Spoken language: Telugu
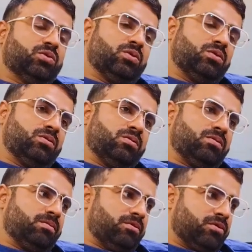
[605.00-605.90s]
సో
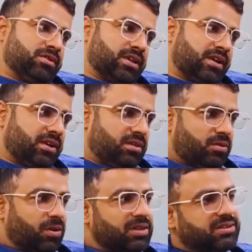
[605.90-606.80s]
ఒకసారి
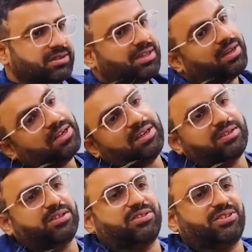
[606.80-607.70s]
కాల్ చేస్తే అన్నీ
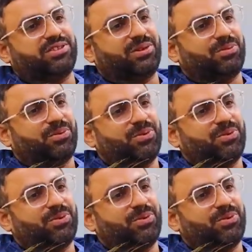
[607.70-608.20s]
డిస్కస్ చేస్తాం